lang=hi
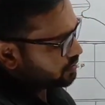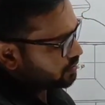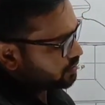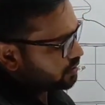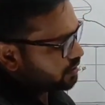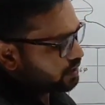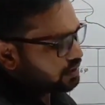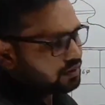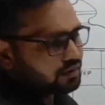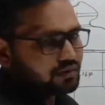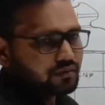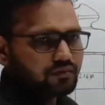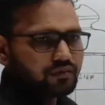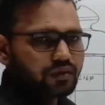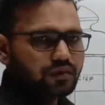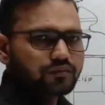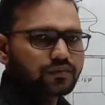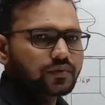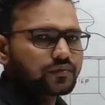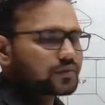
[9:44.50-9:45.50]
ये
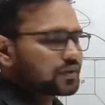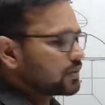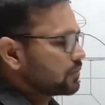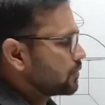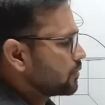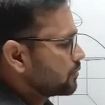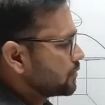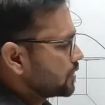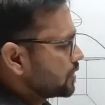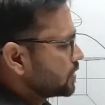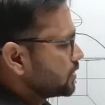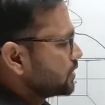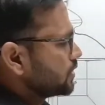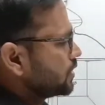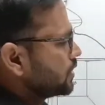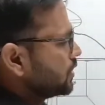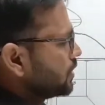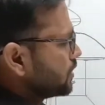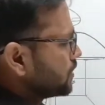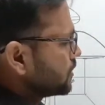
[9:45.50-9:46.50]
150 फिफ्टी mm तक ही
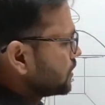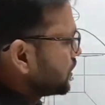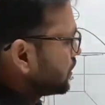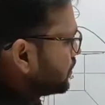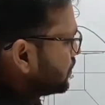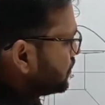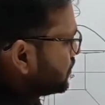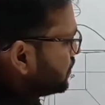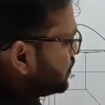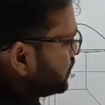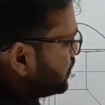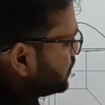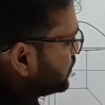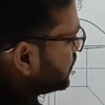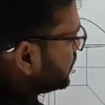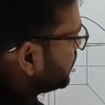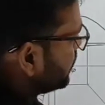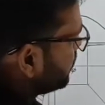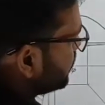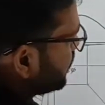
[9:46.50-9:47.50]
है
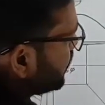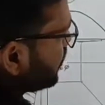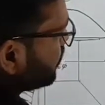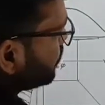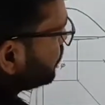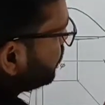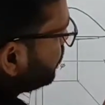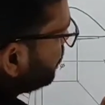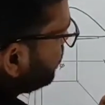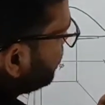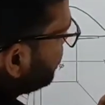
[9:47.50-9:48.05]
इसलिए मैं आपको